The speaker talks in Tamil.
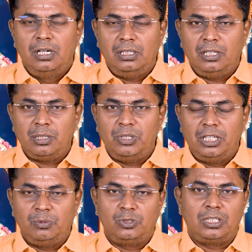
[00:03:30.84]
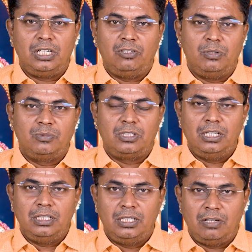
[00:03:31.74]
அது ஆட்டோமேட்டிக்காக புஷ்கர
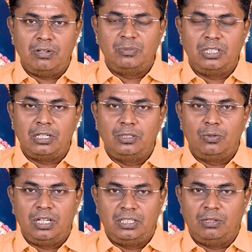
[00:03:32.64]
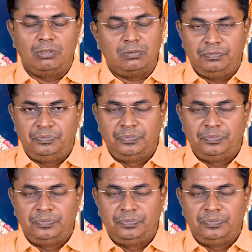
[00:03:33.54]
நவாம்சத்தில் நவாம்சத்தில் துலாத்தில் வரும்